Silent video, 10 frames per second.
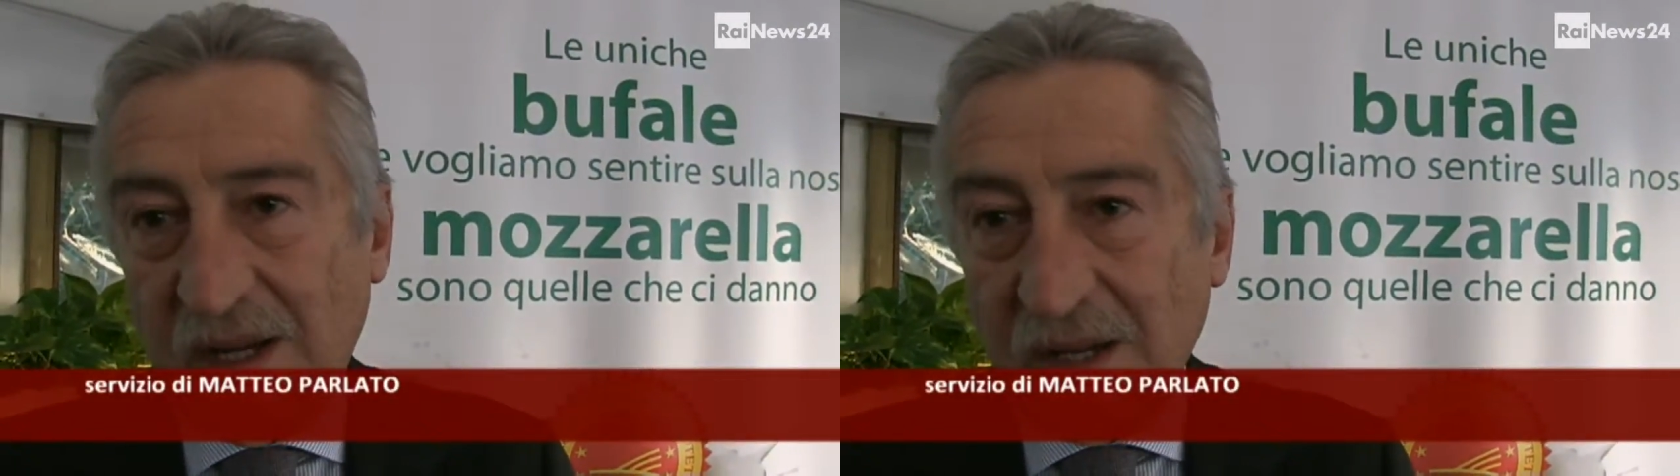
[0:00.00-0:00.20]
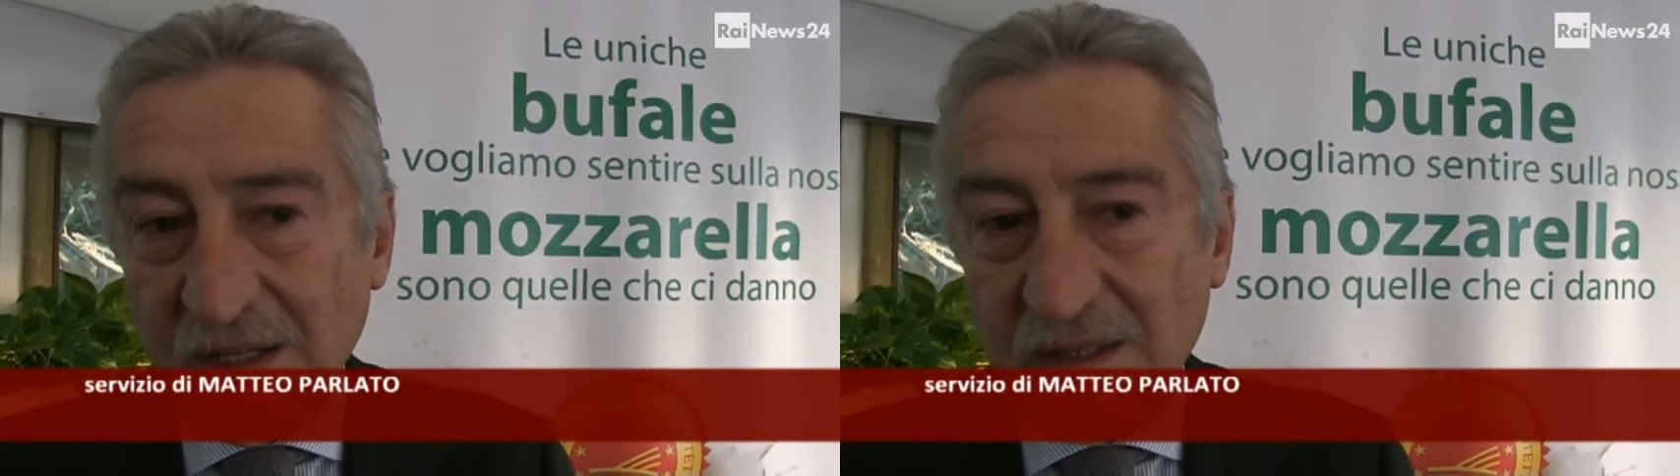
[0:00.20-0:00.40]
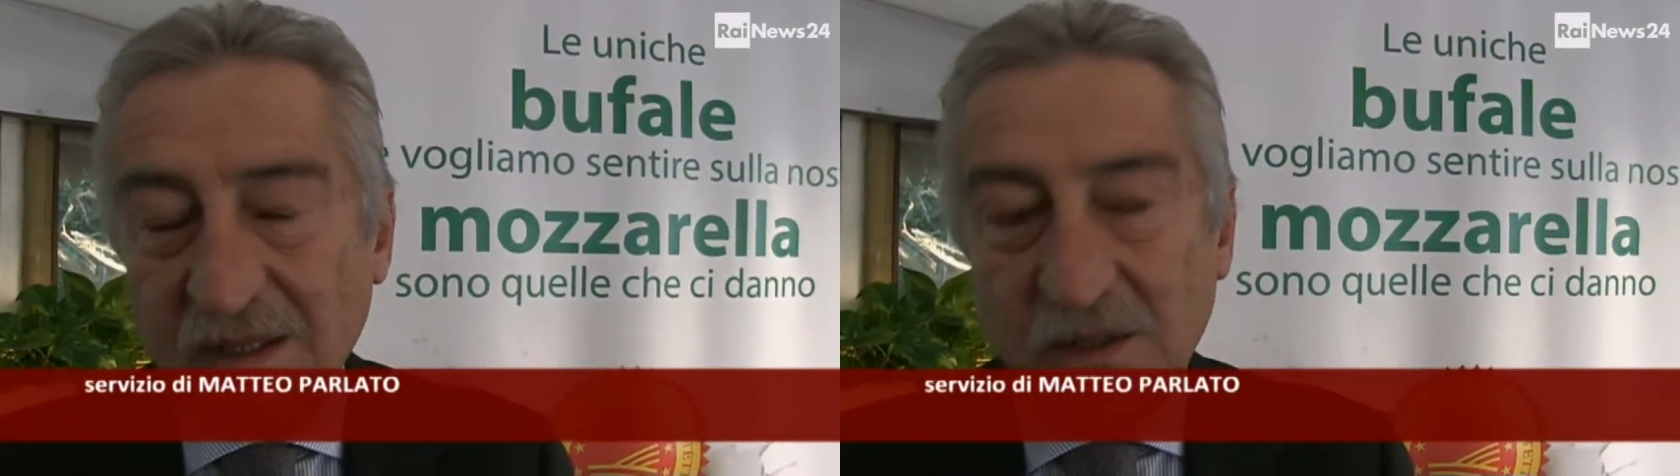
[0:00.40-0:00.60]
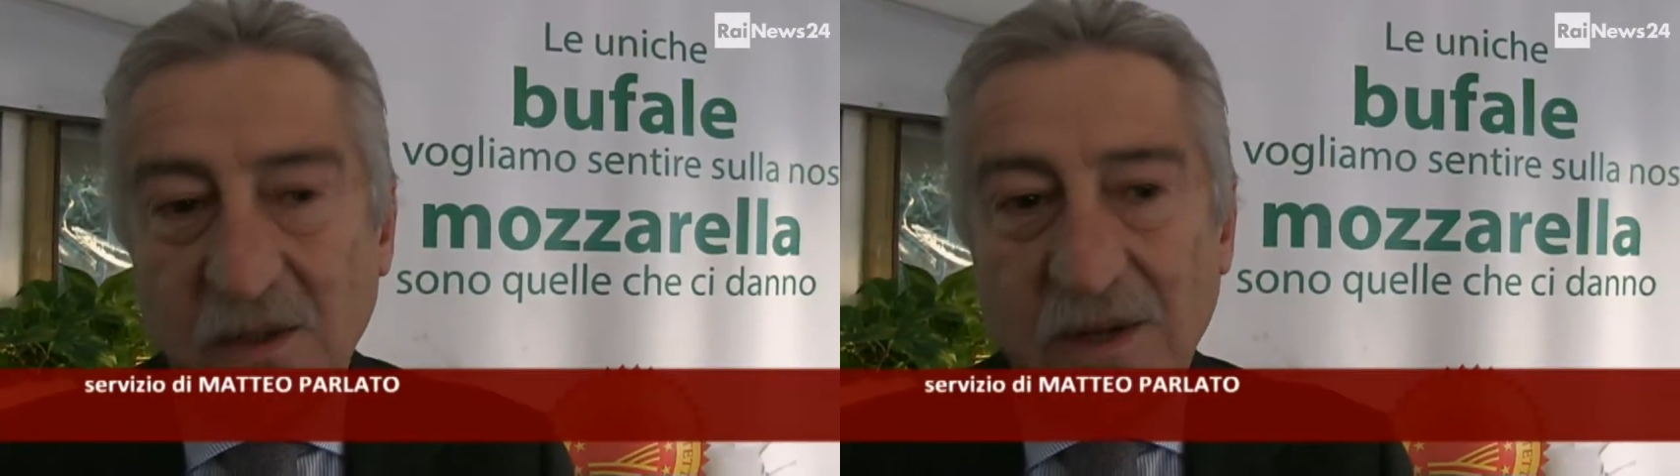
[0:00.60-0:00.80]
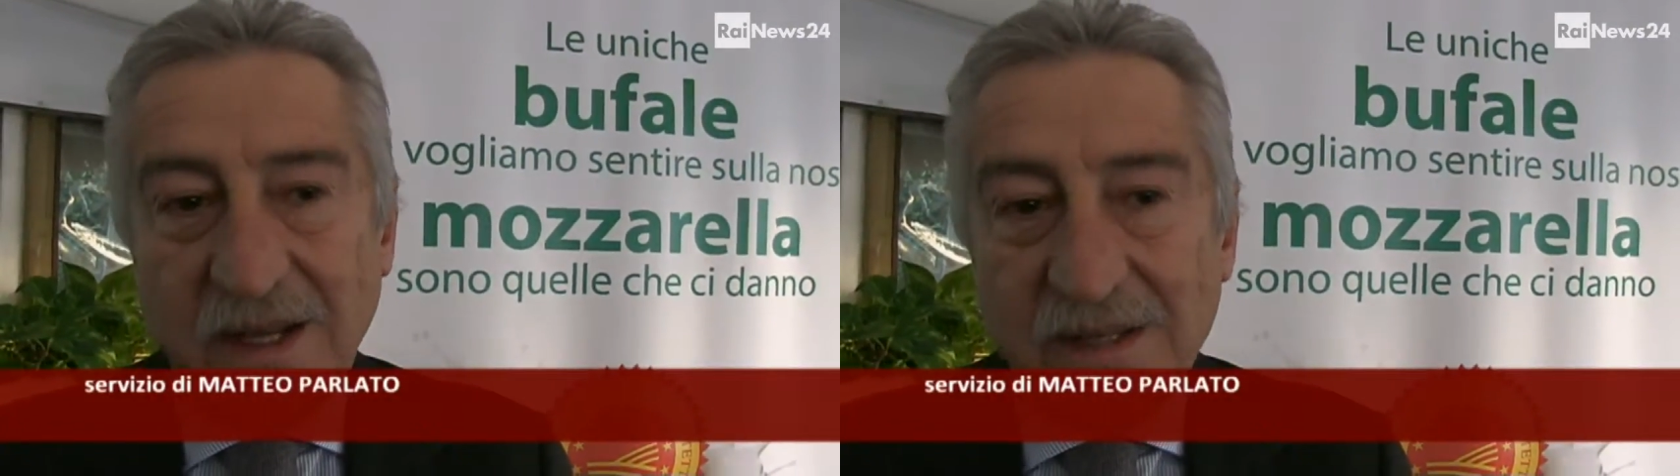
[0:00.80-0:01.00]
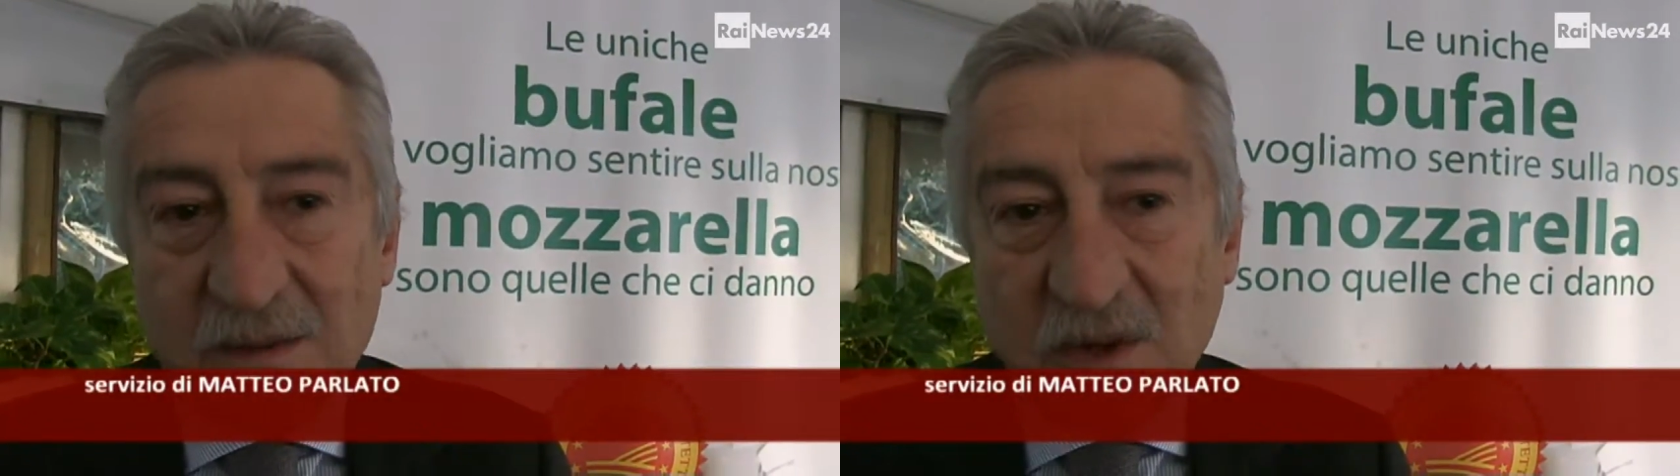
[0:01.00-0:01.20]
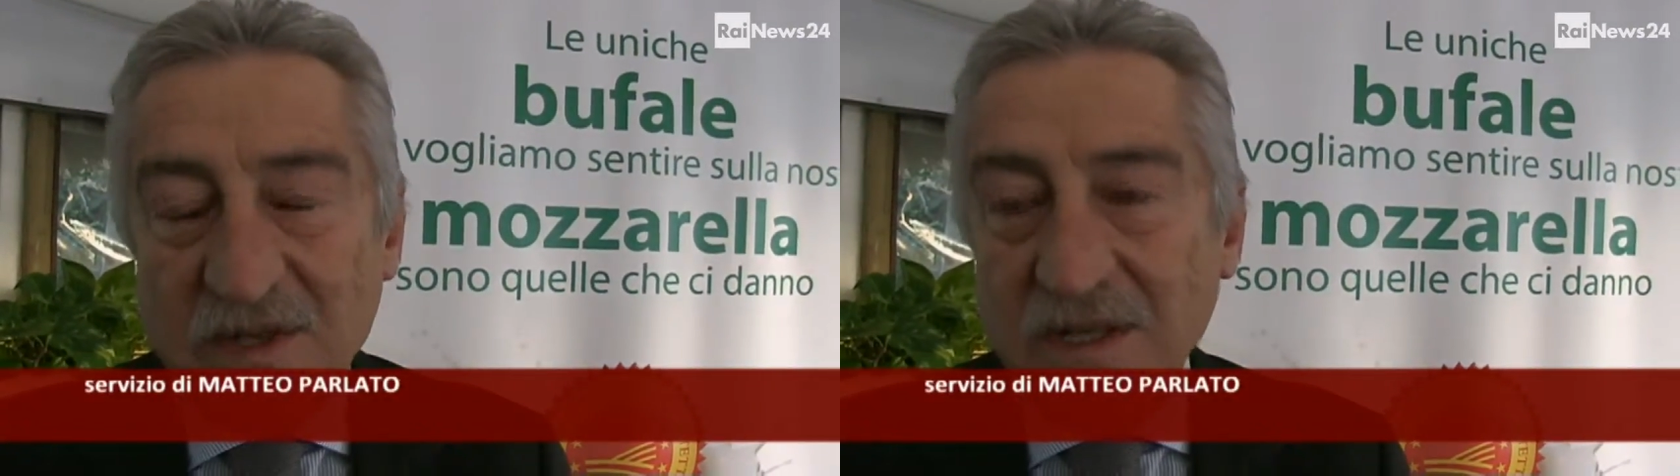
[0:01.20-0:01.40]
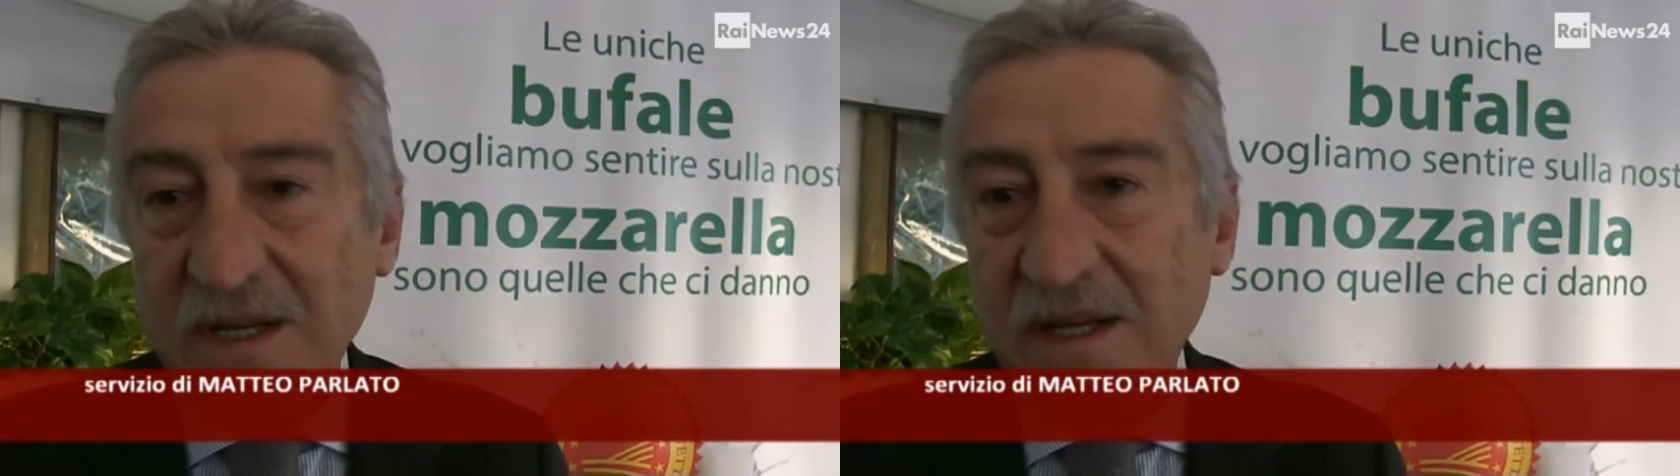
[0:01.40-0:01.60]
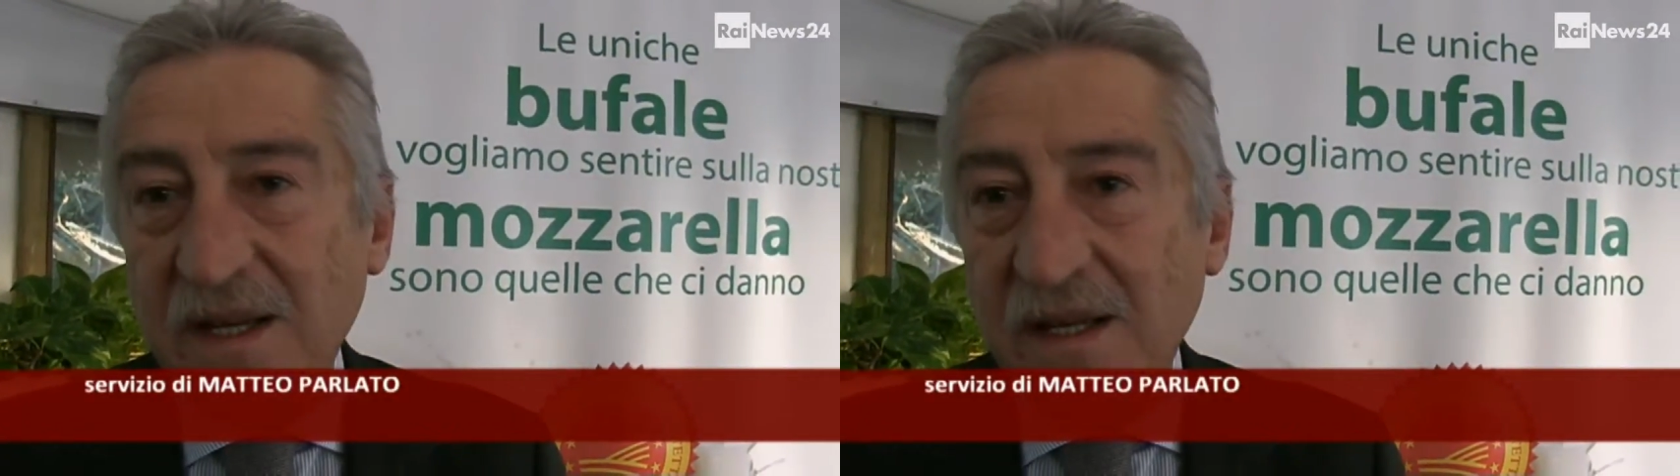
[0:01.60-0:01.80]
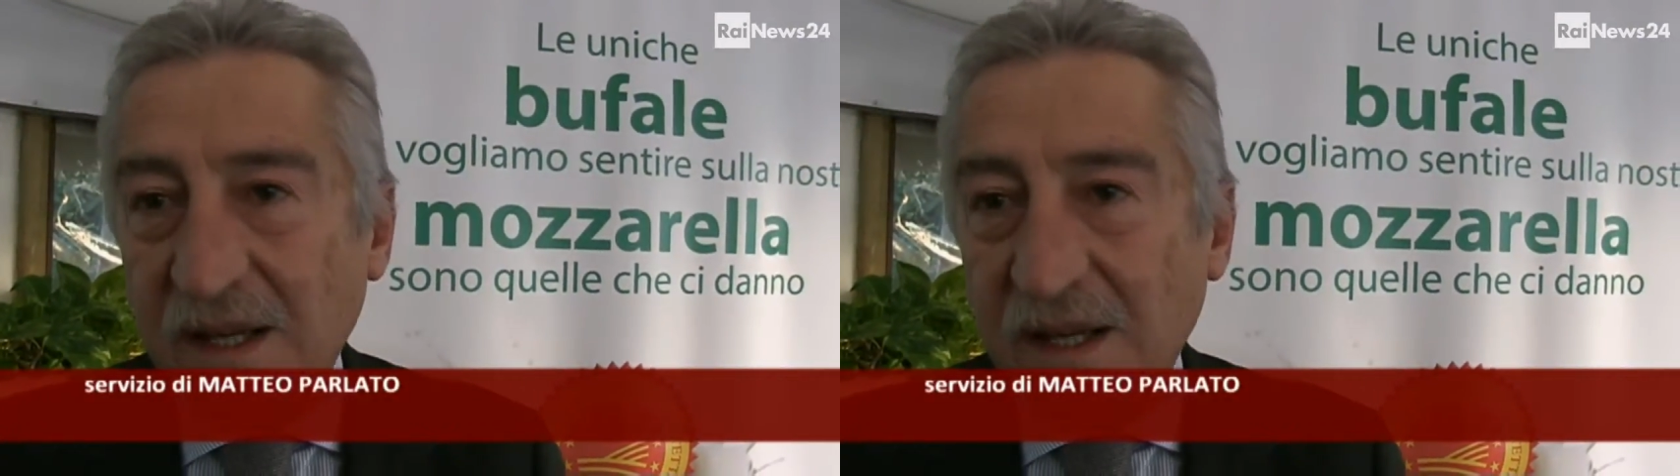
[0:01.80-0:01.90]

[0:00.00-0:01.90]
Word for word: analitico che dimostri